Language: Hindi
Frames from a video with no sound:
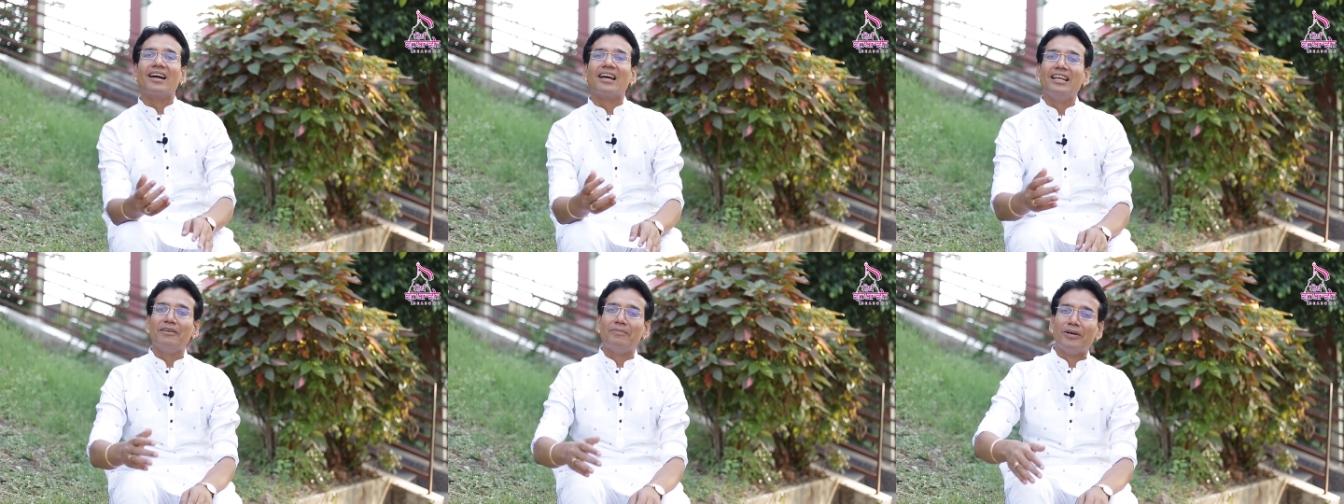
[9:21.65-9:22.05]

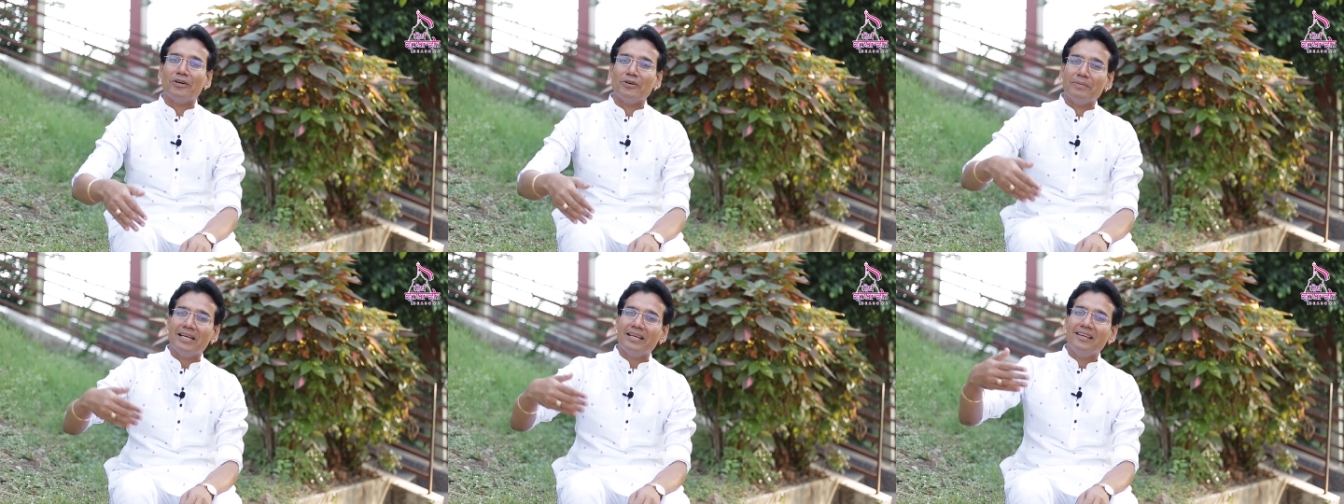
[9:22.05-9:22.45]
अगले
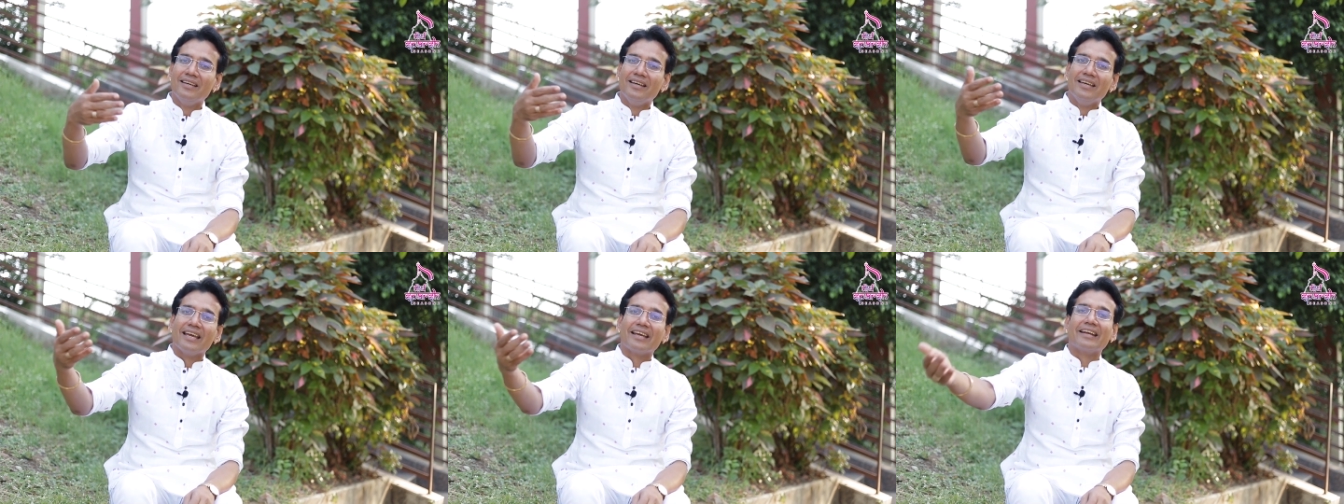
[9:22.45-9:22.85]
भव में
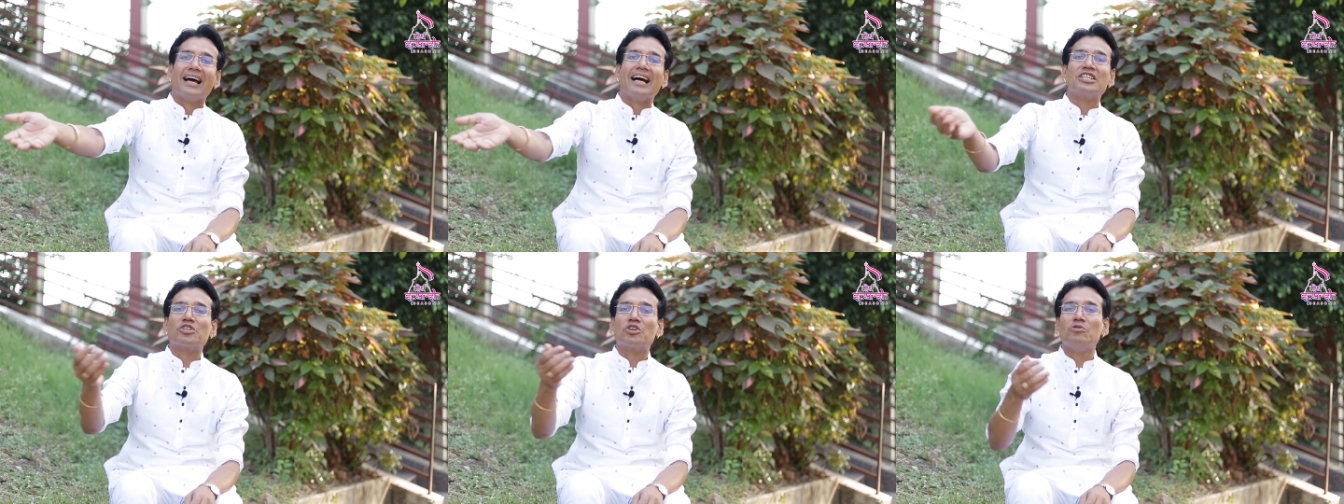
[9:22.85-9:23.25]
एक
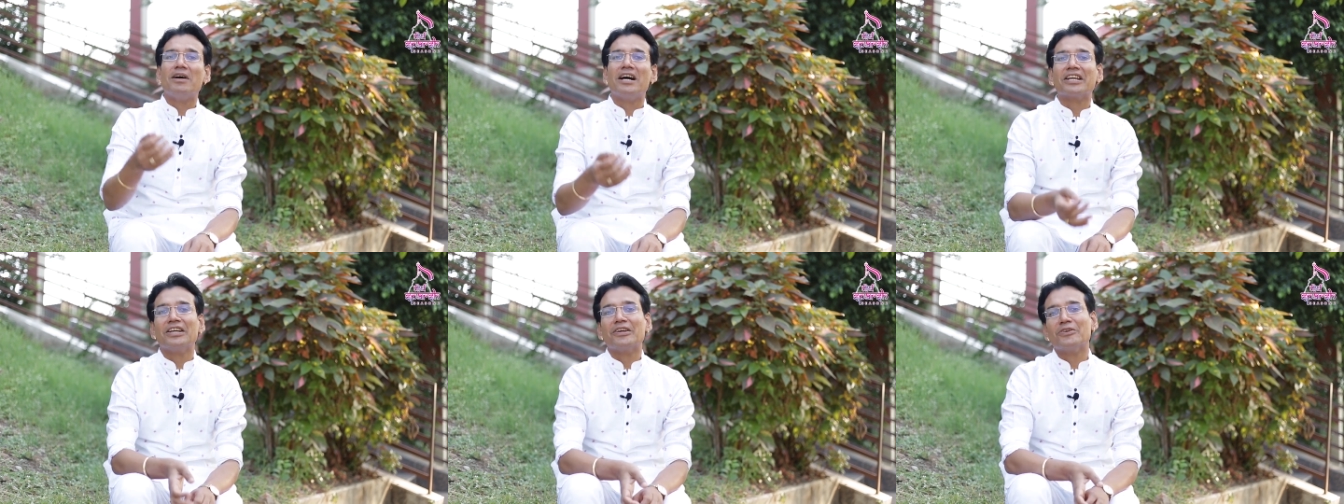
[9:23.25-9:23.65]

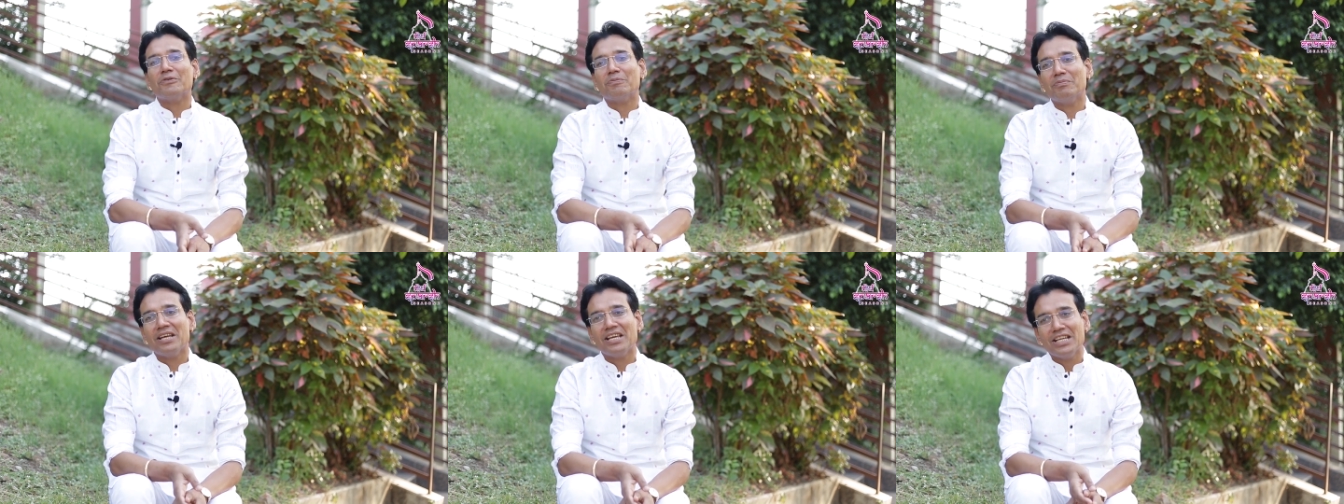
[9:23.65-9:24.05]
राजकुमार के
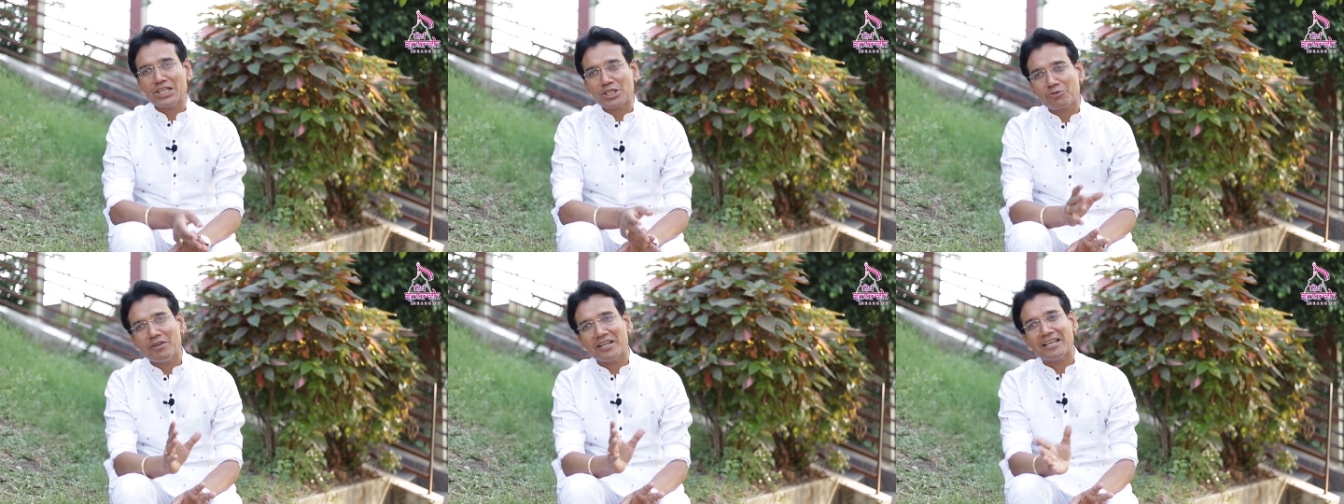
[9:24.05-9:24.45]
रूप में
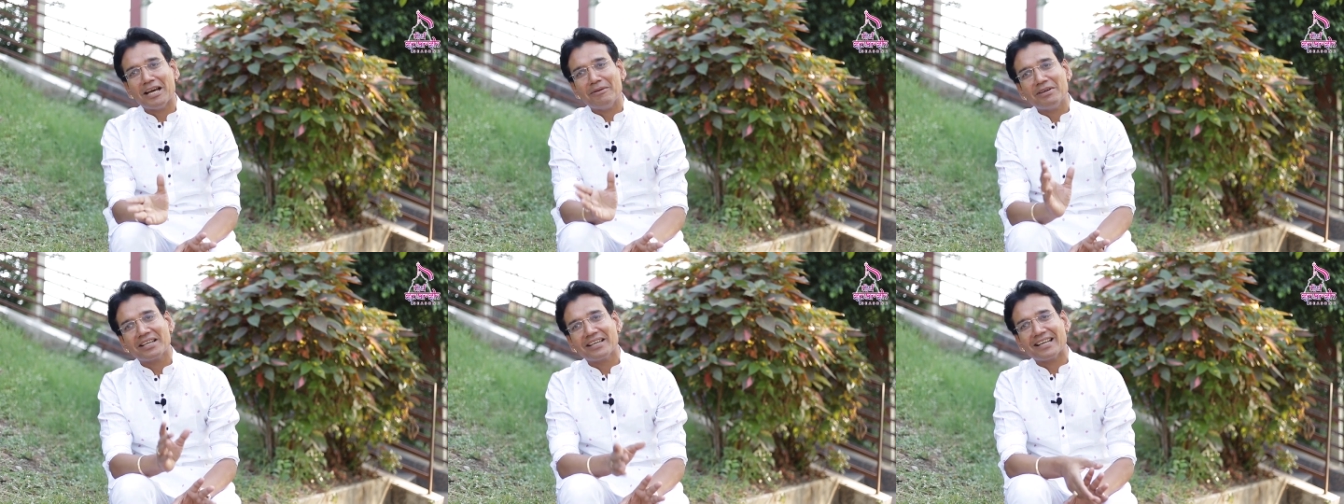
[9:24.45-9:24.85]
ईश्वर
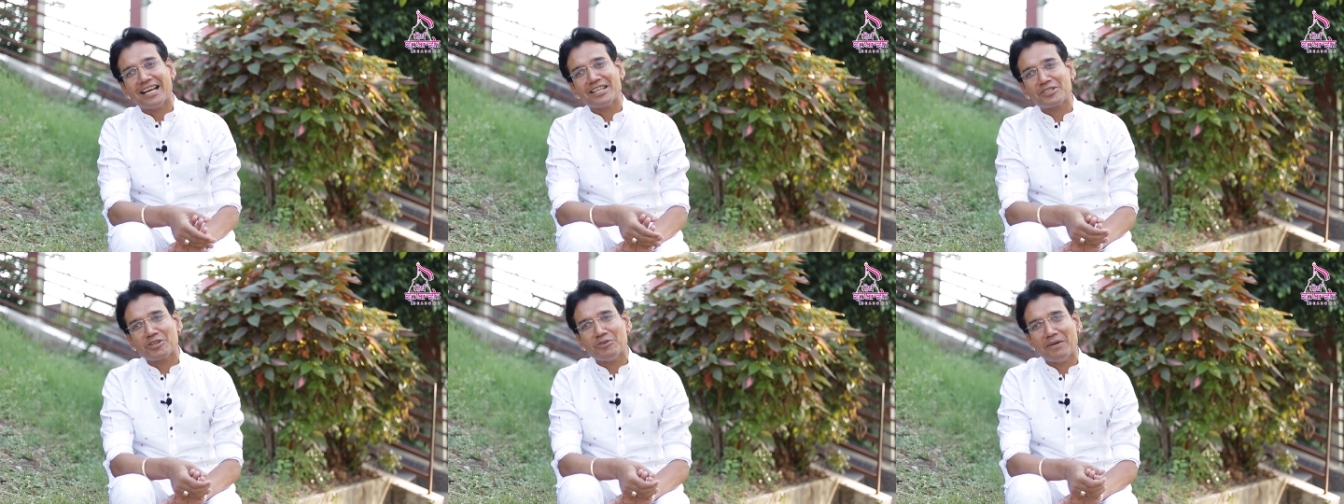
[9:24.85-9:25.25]
नामक
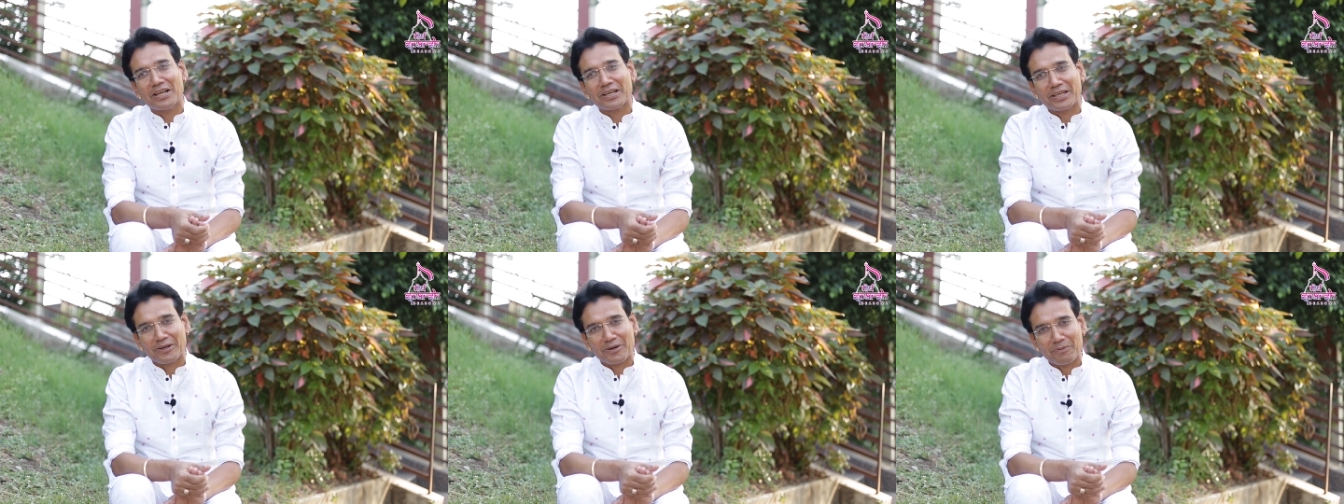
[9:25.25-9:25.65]

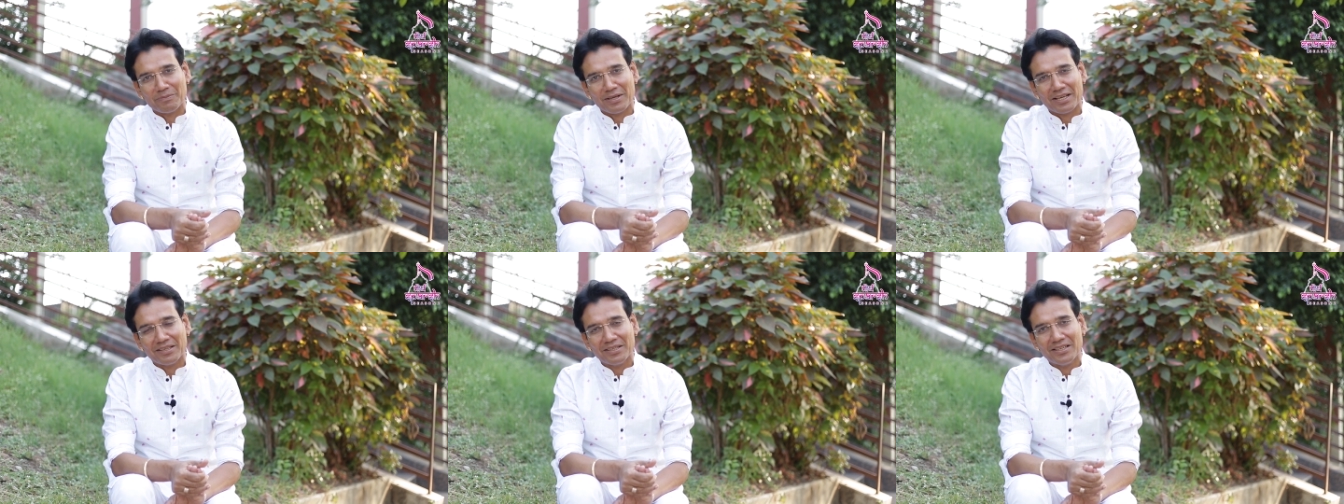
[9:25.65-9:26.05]
राजकुमार के रूप
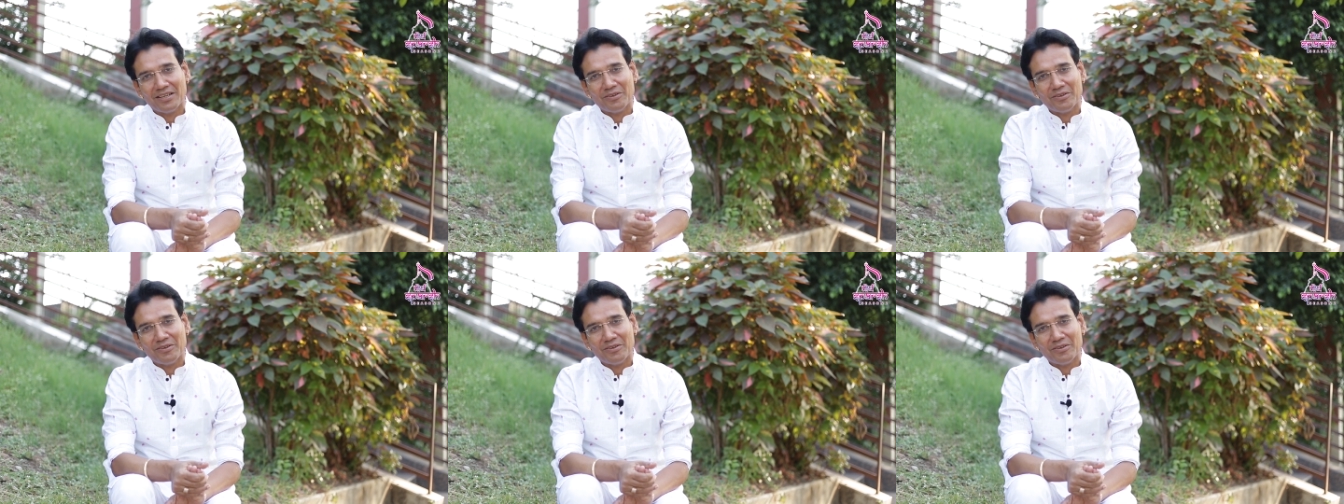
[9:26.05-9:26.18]
में